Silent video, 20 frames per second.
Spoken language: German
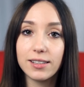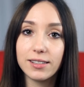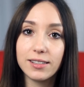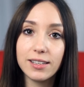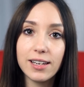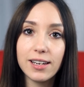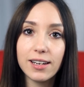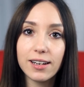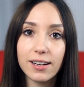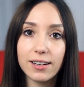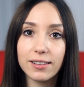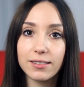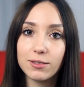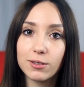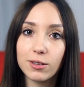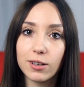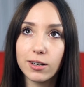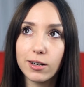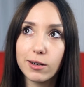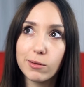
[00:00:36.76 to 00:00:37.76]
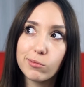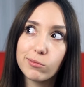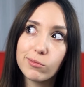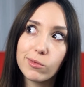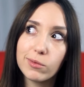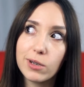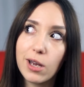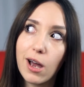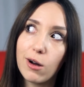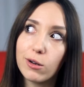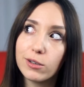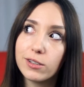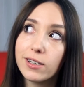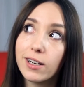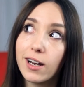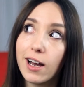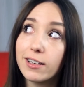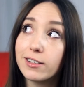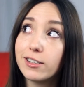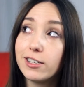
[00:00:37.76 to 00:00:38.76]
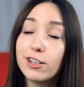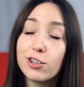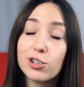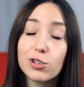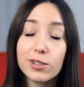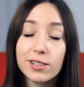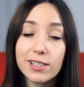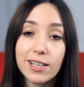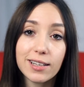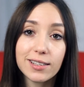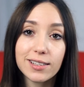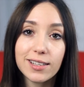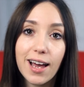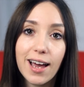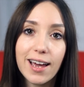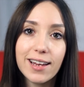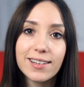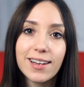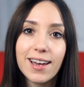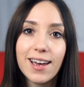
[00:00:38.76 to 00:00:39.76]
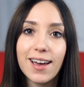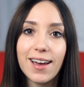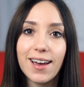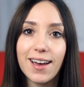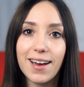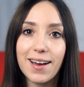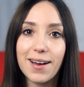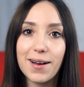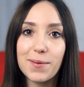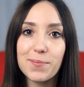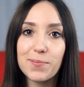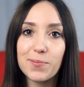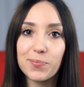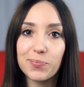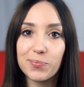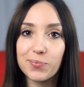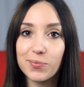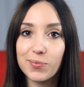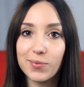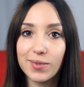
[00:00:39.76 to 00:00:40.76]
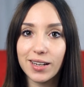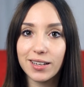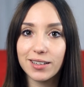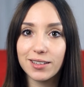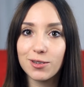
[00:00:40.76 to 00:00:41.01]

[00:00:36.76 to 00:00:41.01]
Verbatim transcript: die ähm, ja, aus ihrer Tierschützerzeit ähm,